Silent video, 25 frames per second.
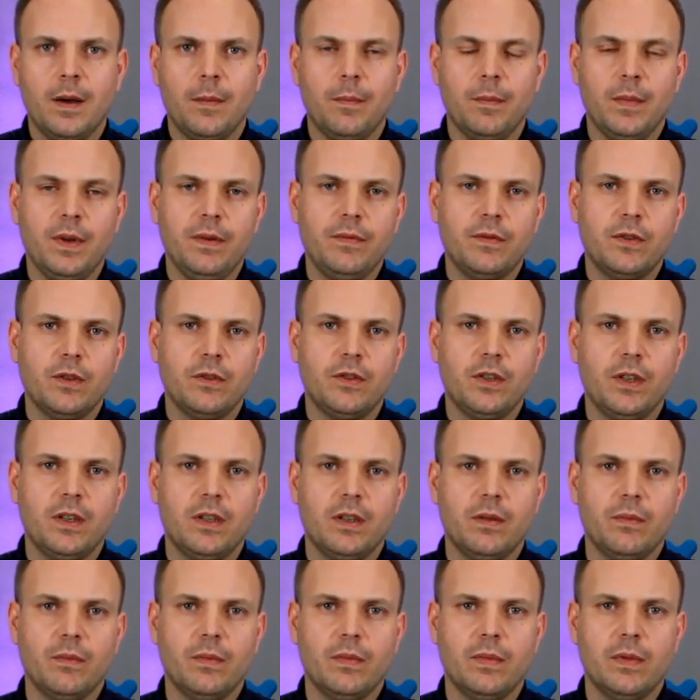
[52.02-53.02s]
My w
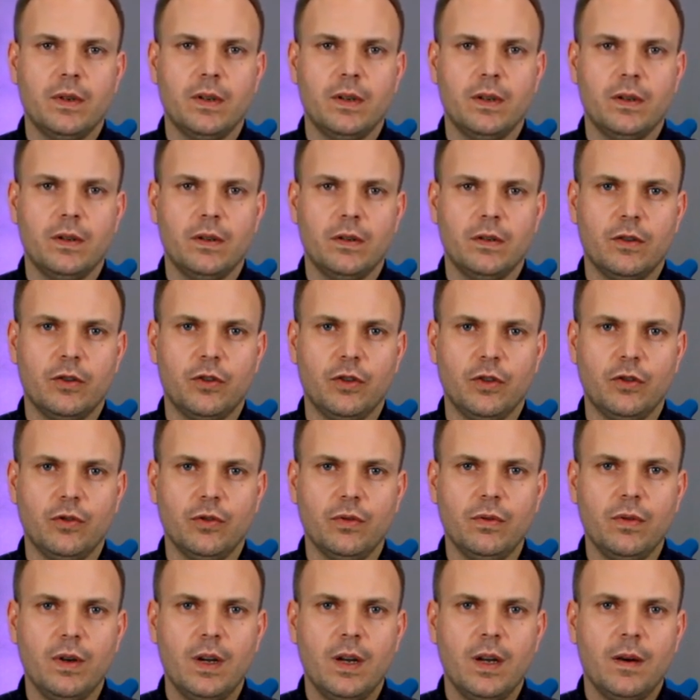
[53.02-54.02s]
codziennym e,
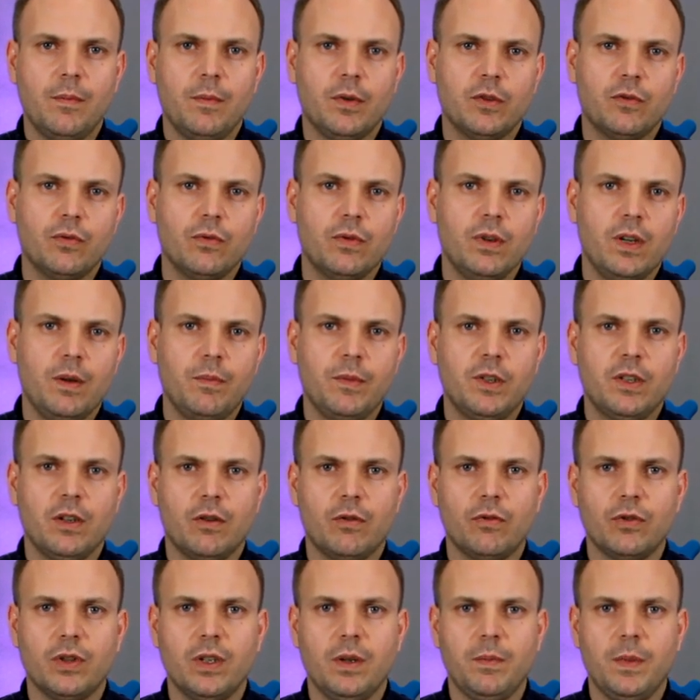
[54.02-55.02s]
życiu posługujemy się
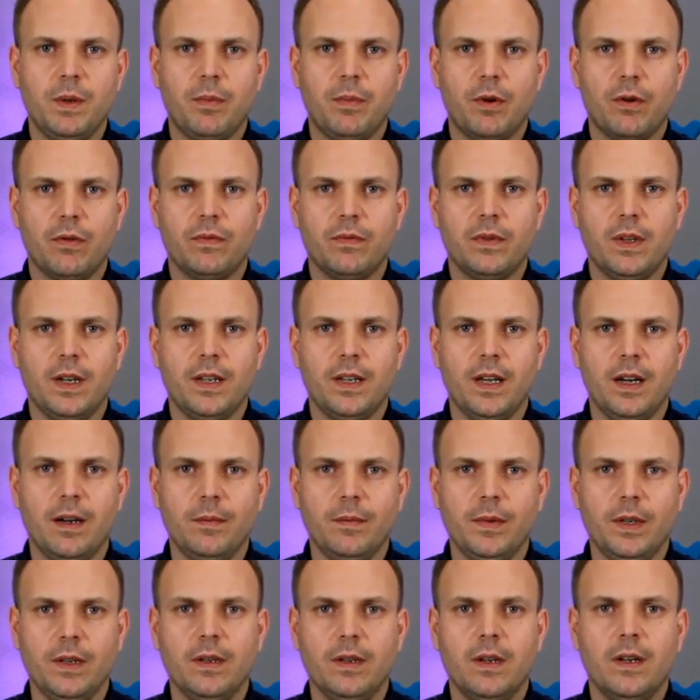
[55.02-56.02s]
różnymi
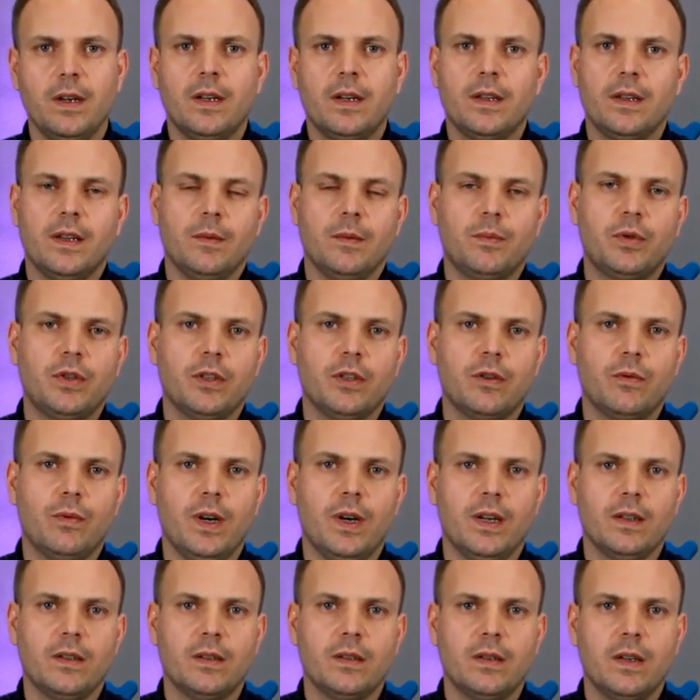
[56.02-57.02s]
porównaniami, na
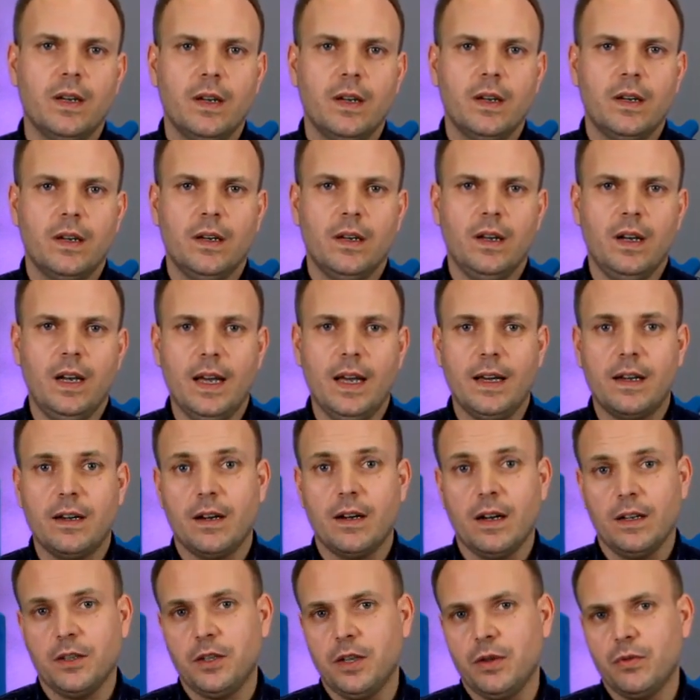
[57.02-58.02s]
przykład e,
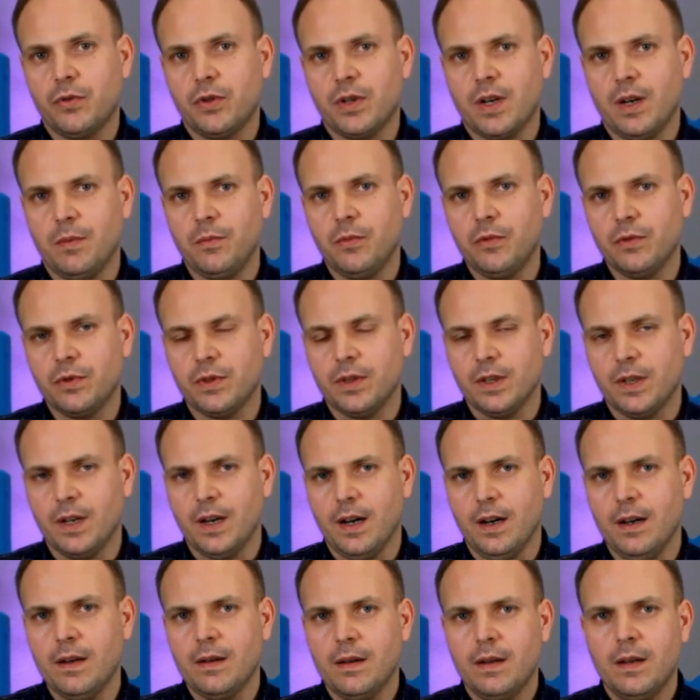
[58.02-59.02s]
lekka, ciężka
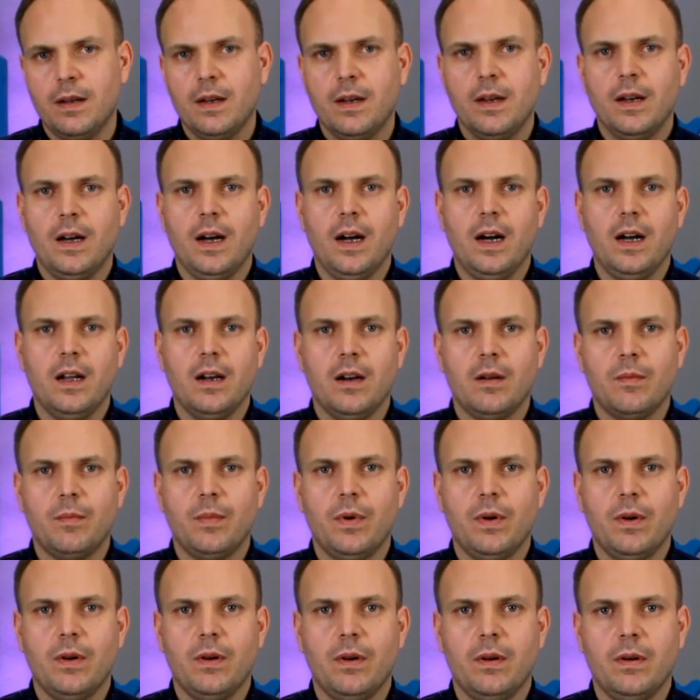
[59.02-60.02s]
muzyka
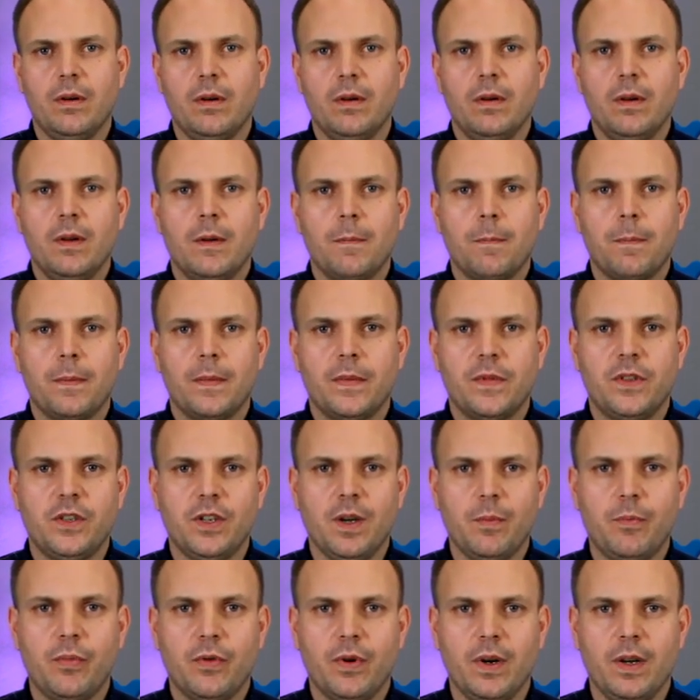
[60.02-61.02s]
albo
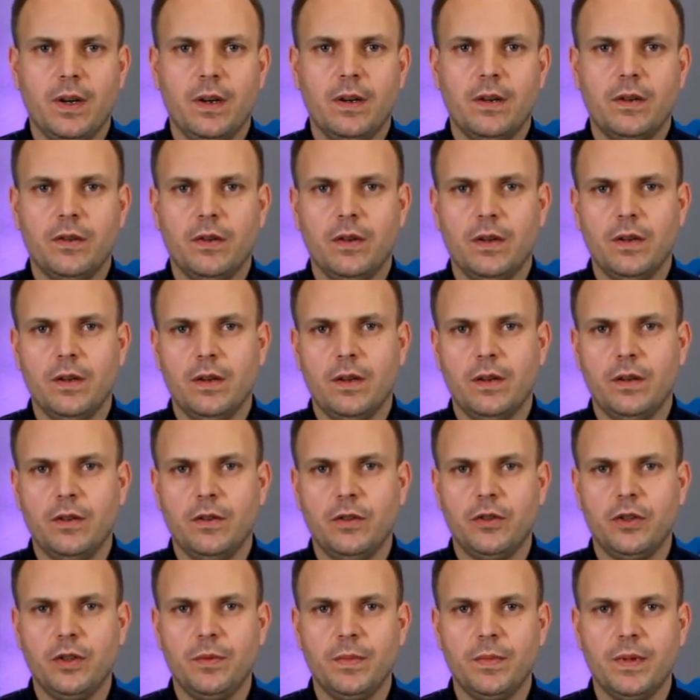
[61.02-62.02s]
ciepłe,
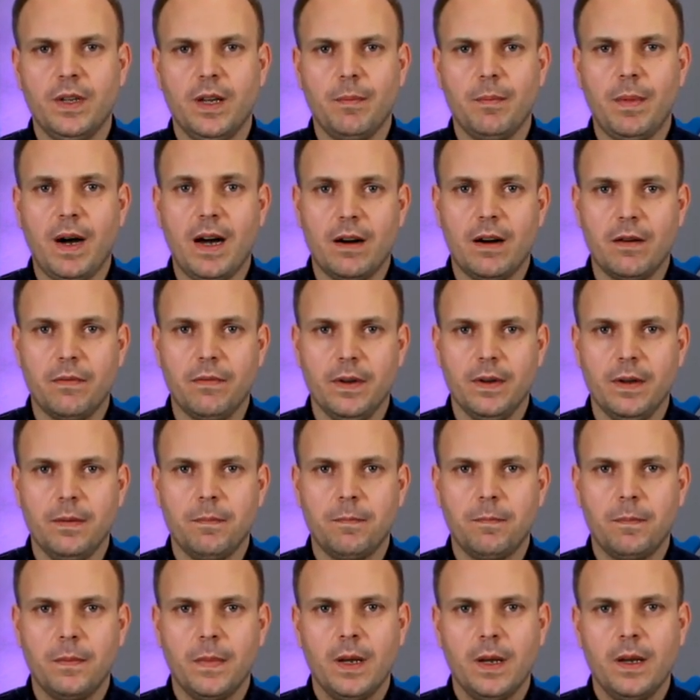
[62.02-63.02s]
zimne barwy.
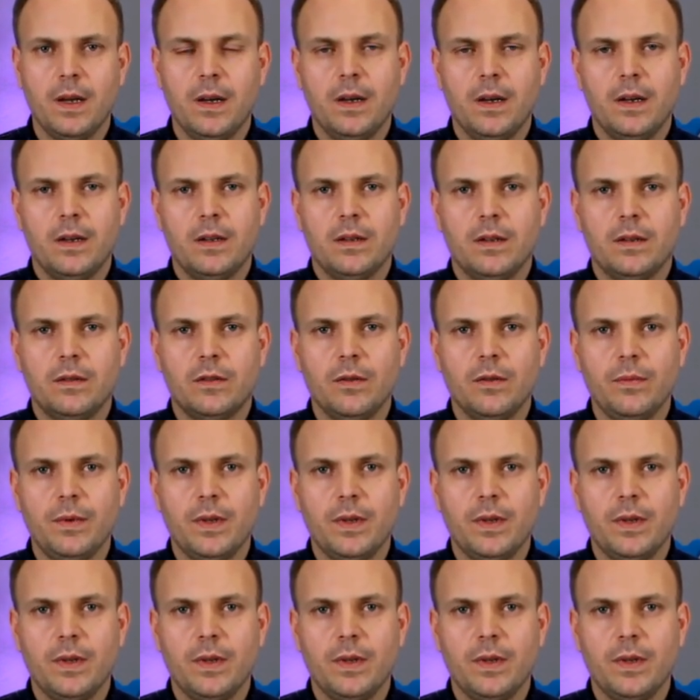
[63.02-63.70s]
Są